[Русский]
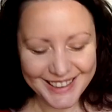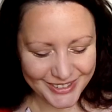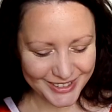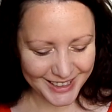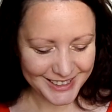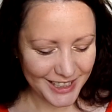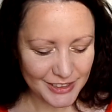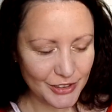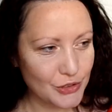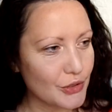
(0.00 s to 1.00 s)
Он
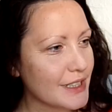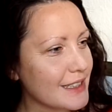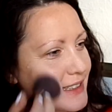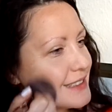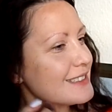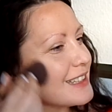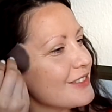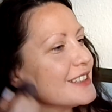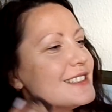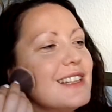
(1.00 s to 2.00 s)
рассказывал, что он какие-то
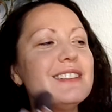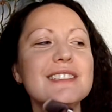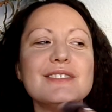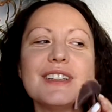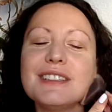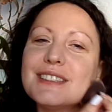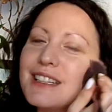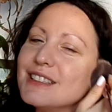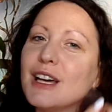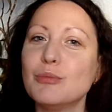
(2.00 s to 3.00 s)
слова знал и говорил
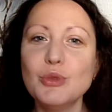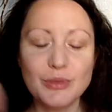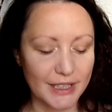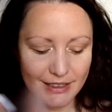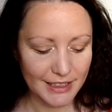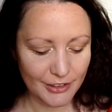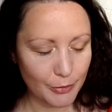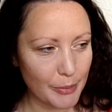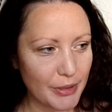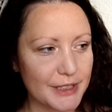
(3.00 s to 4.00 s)
так на обум, иногда не в
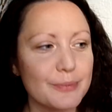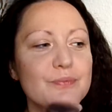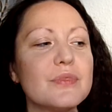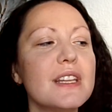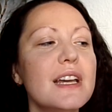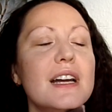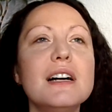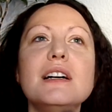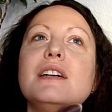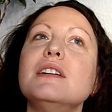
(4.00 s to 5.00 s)
попад.
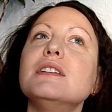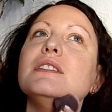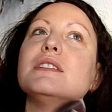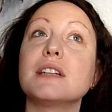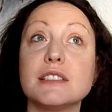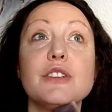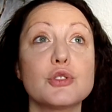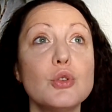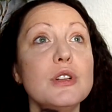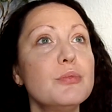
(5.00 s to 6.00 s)
Э, хотя в
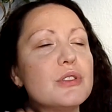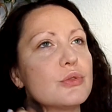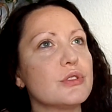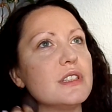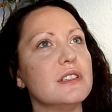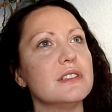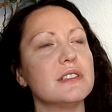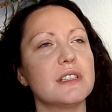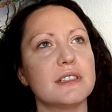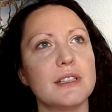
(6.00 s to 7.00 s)
школе был русский язык
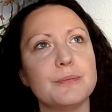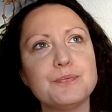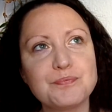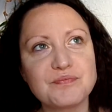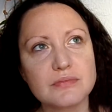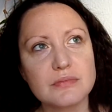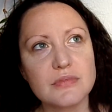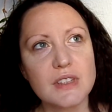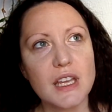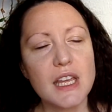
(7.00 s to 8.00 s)
тогда.
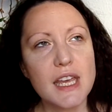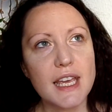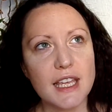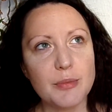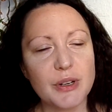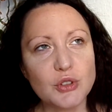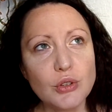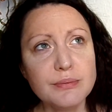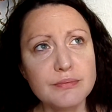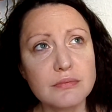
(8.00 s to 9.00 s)
И
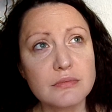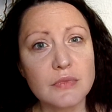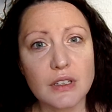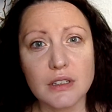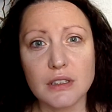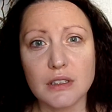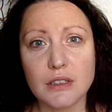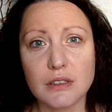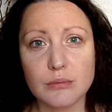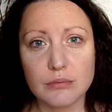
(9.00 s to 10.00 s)
потом,
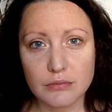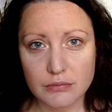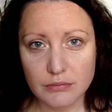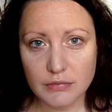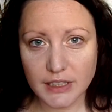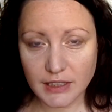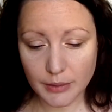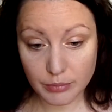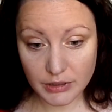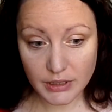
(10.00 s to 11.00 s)
эм, тогда
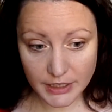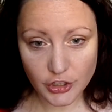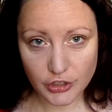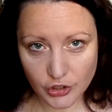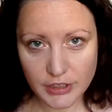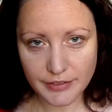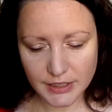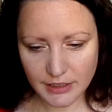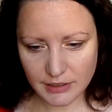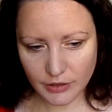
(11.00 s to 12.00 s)
был, конечно же,
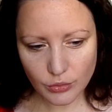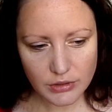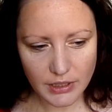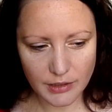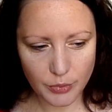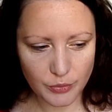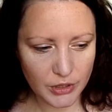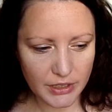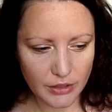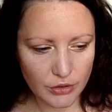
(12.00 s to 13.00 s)
Советский Союз, я не помню,
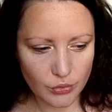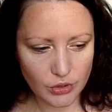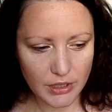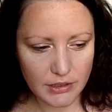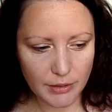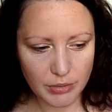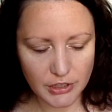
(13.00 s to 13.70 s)
какие это уже года были,